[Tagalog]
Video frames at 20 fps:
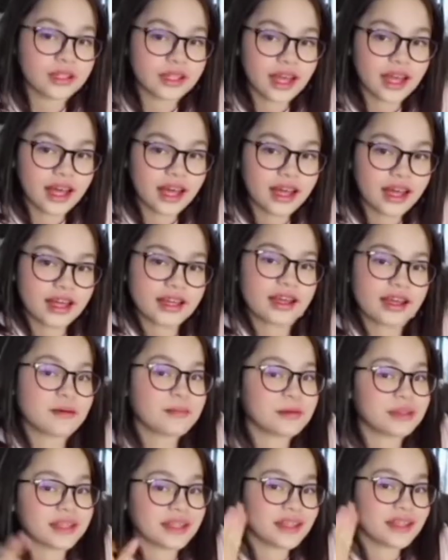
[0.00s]
at
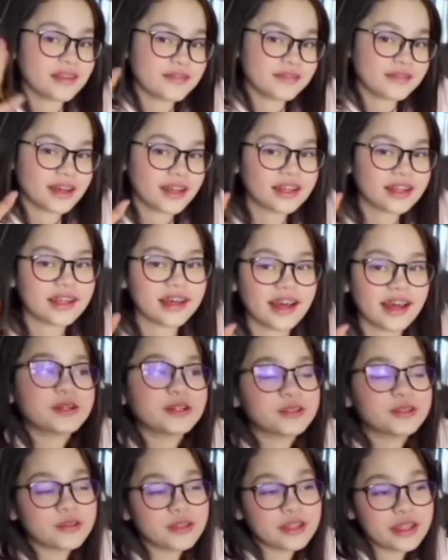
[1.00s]
nag-home study
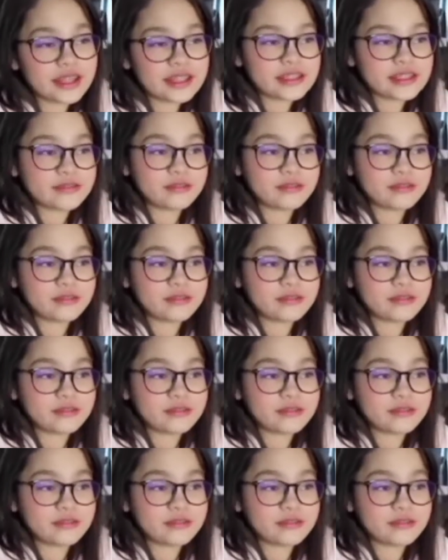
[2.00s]
siya ngayon.